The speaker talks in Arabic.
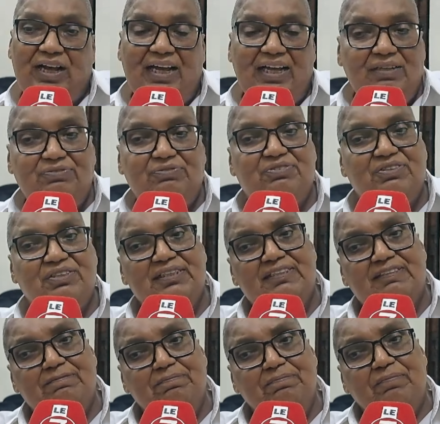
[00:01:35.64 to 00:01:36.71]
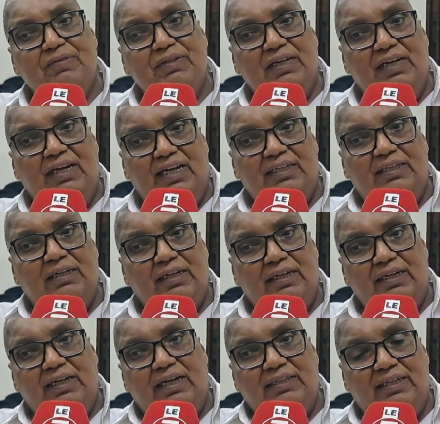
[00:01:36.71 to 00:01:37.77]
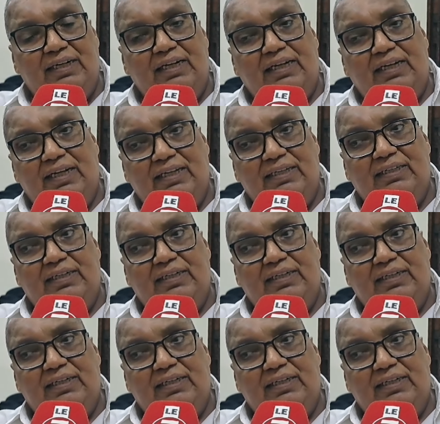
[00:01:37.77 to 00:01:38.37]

الخلف لهاد لهاد لهاد